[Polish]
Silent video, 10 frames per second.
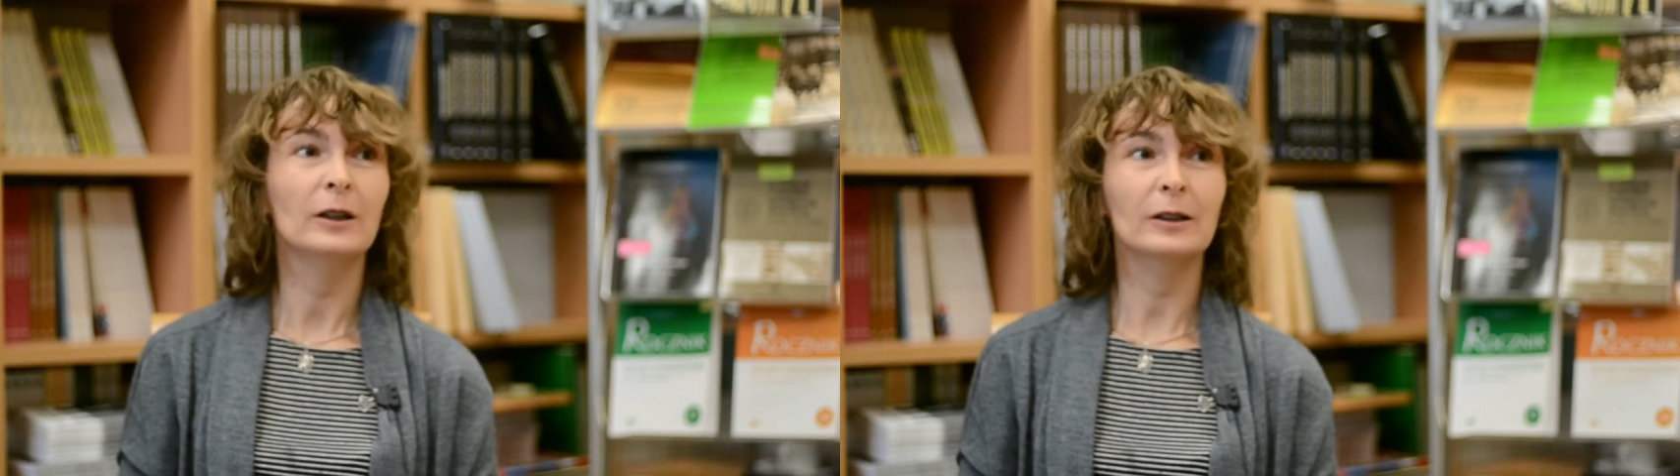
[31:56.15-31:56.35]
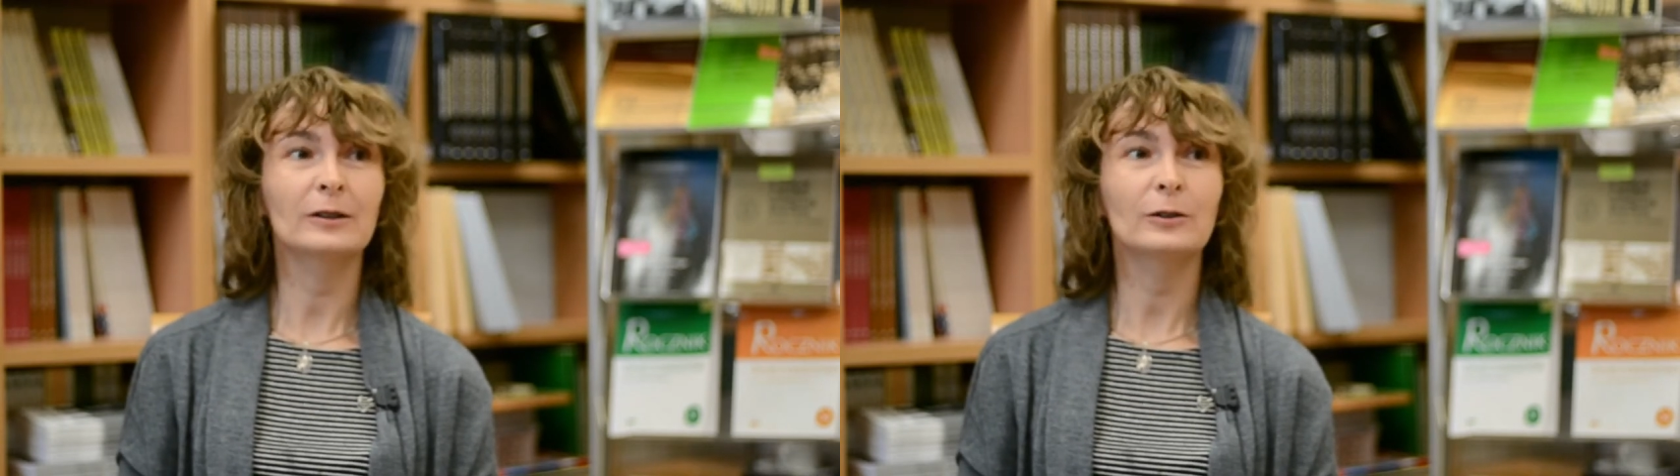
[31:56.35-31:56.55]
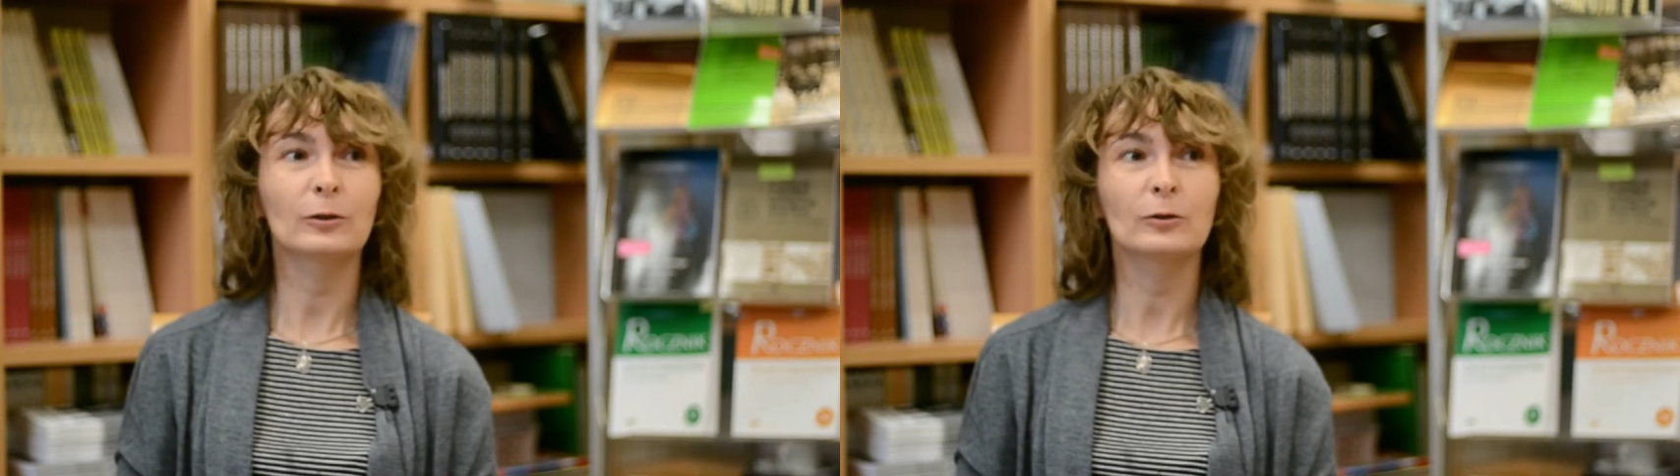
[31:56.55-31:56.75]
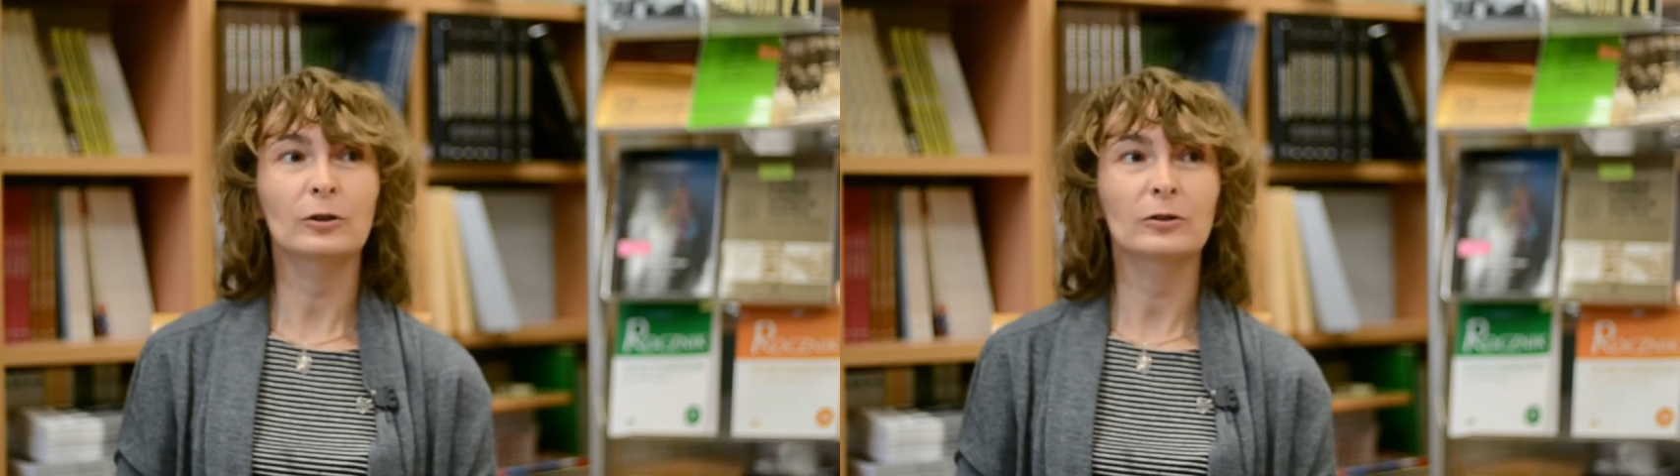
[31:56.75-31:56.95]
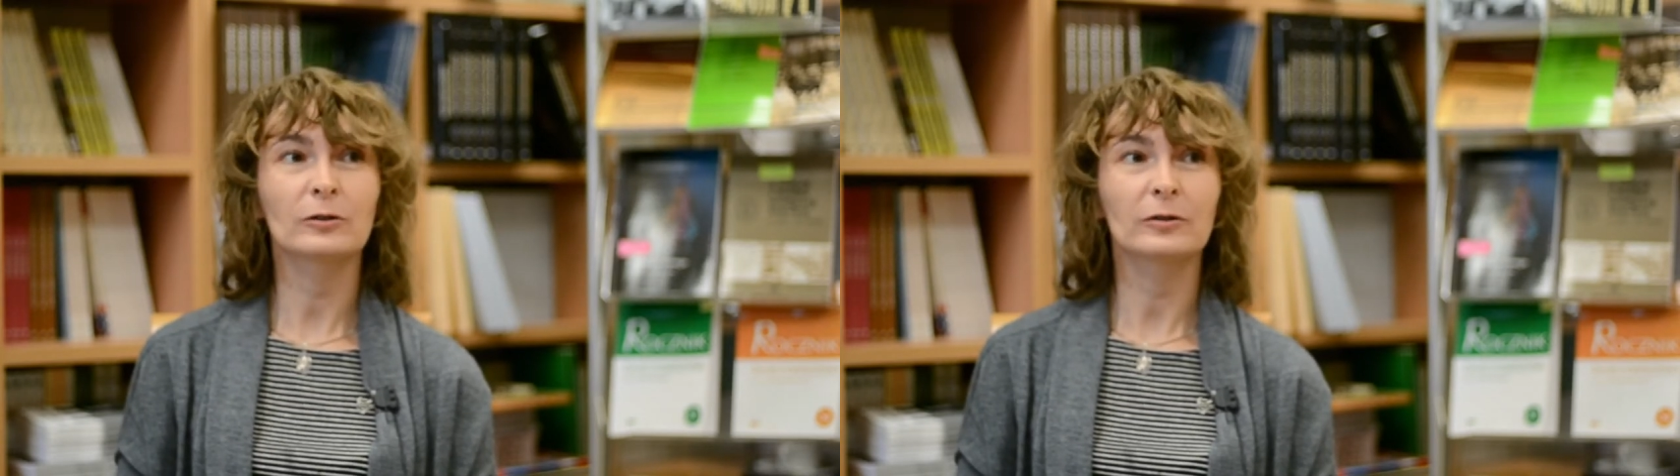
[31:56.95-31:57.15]
jest to
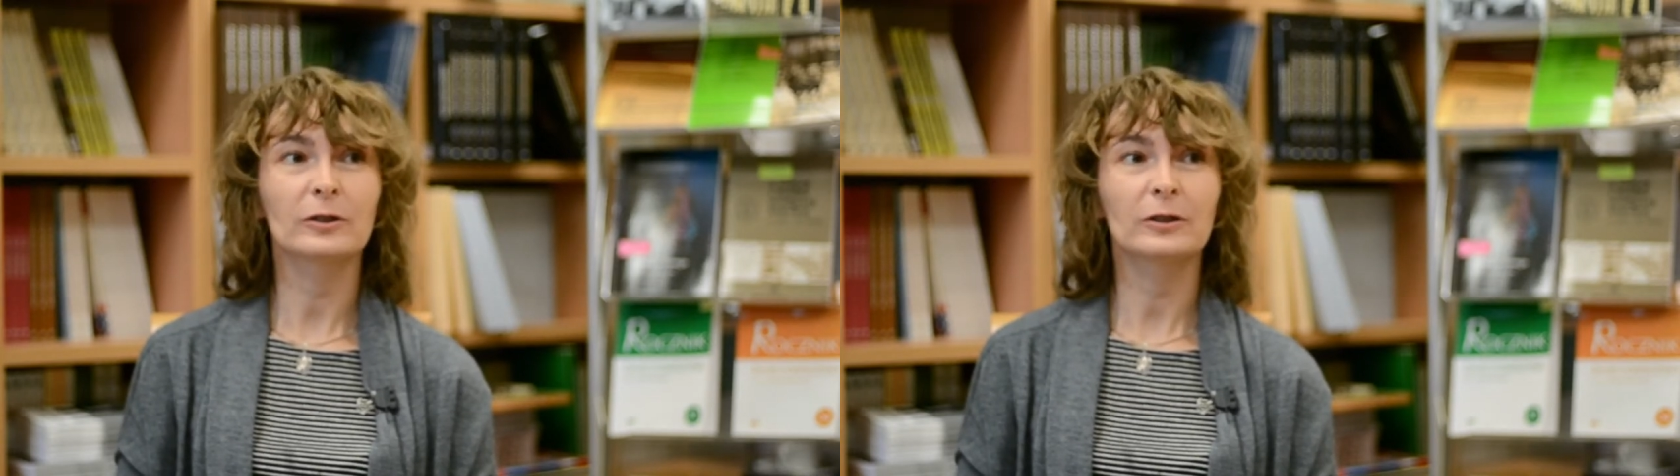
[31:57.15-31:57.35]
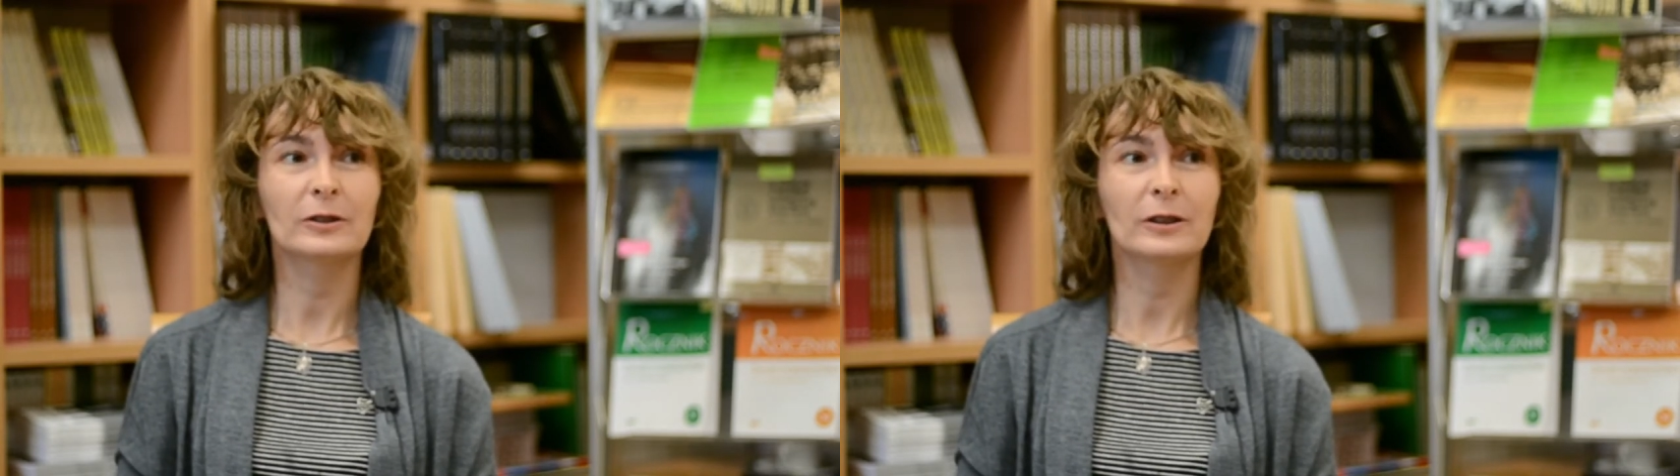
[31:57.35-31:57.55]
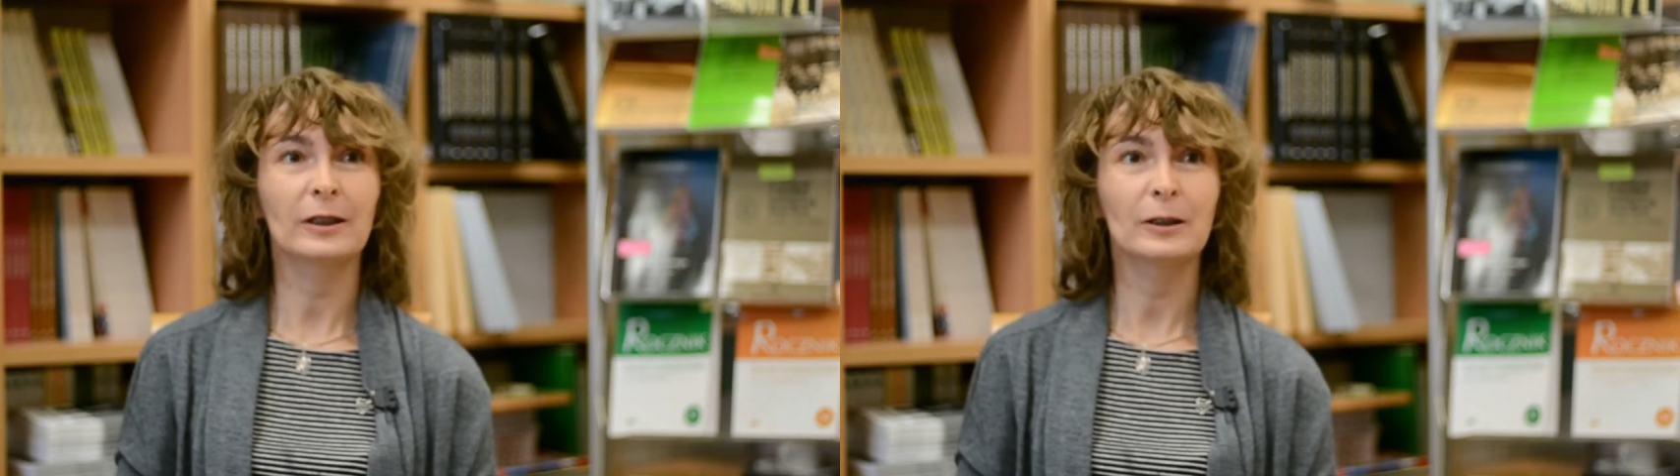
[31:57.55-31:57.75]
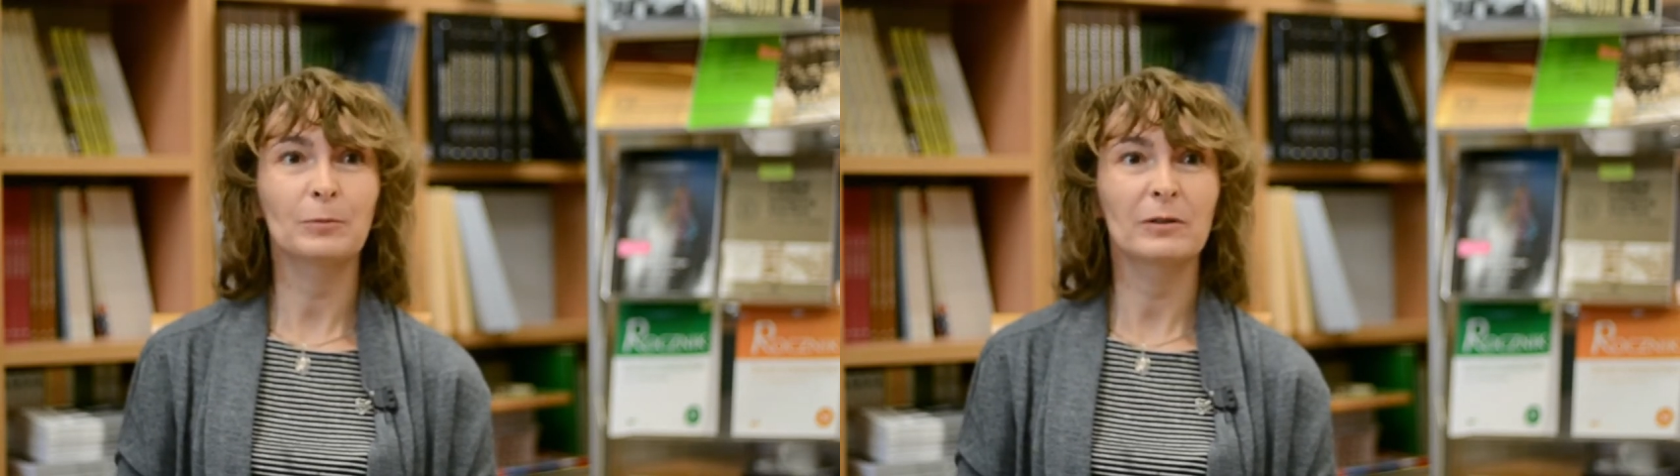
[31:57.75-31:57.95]
rzeczywiście